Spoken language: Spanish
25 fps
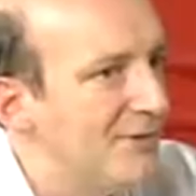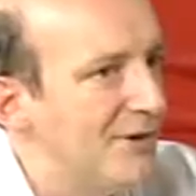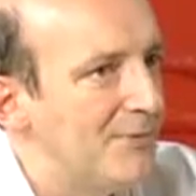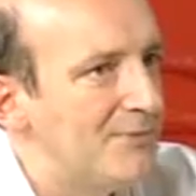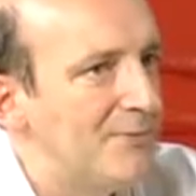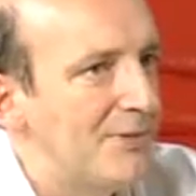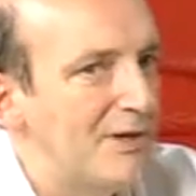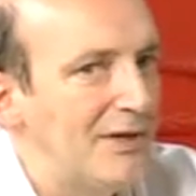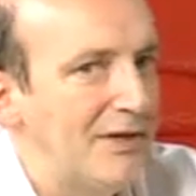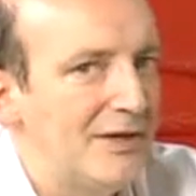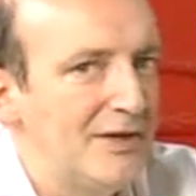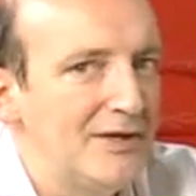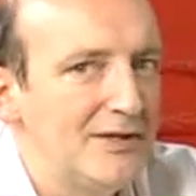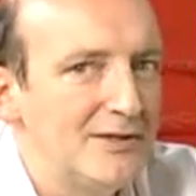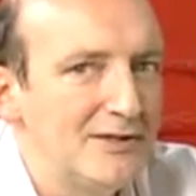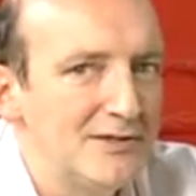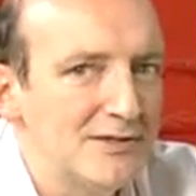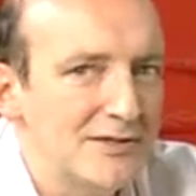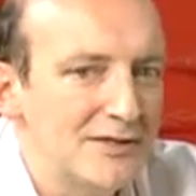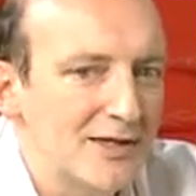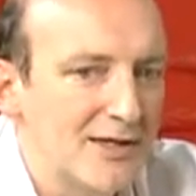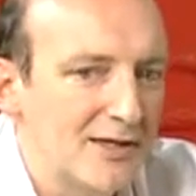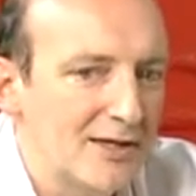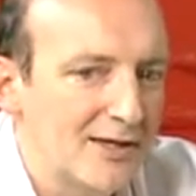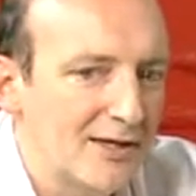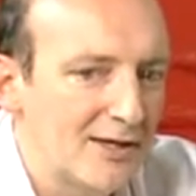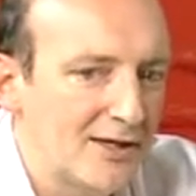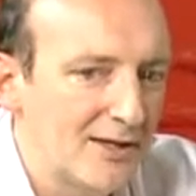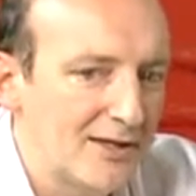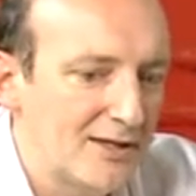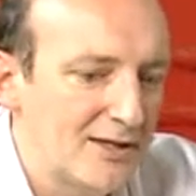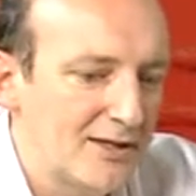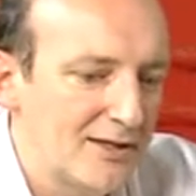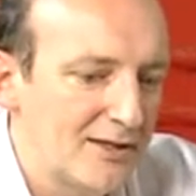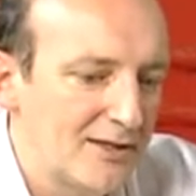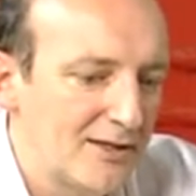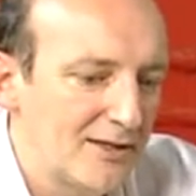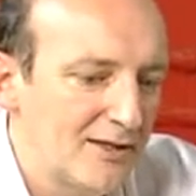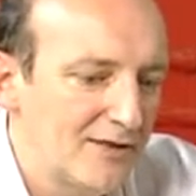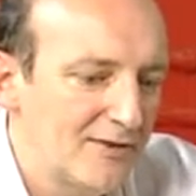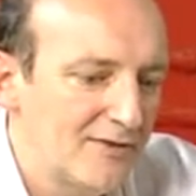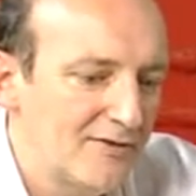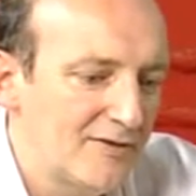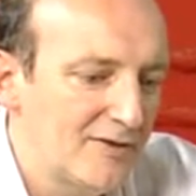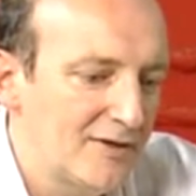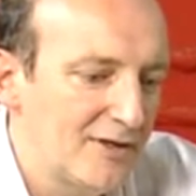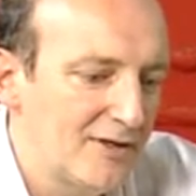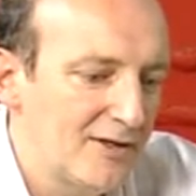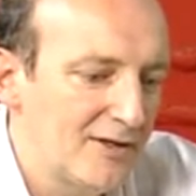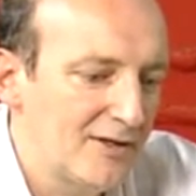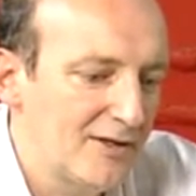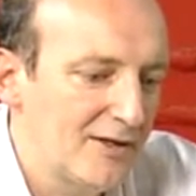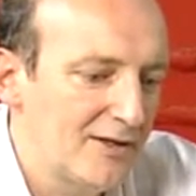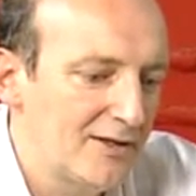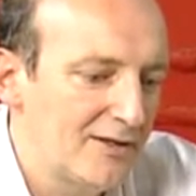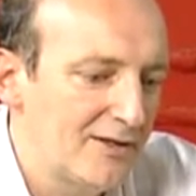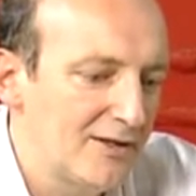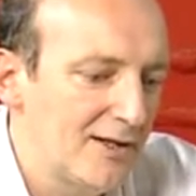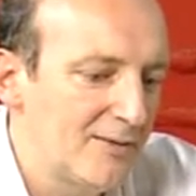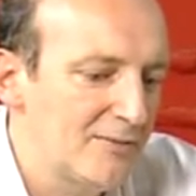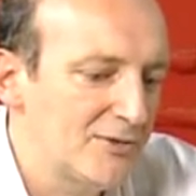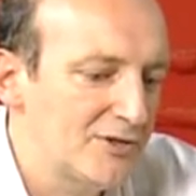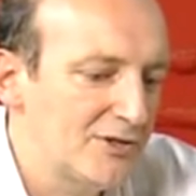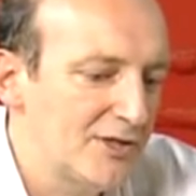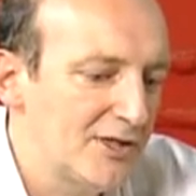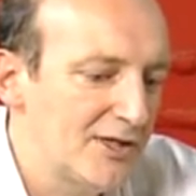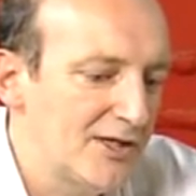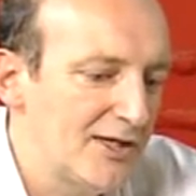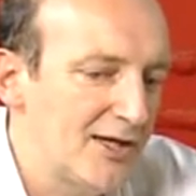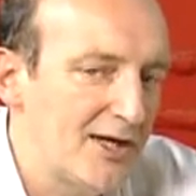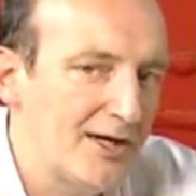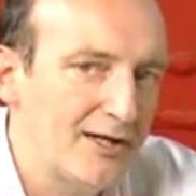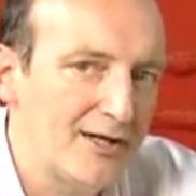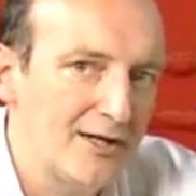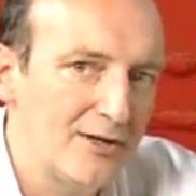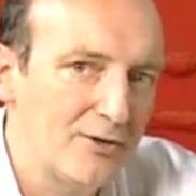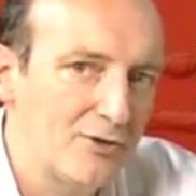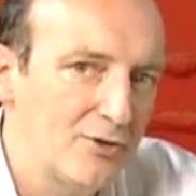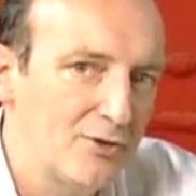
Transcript: Mi experiencia es, eh, digamos, en el área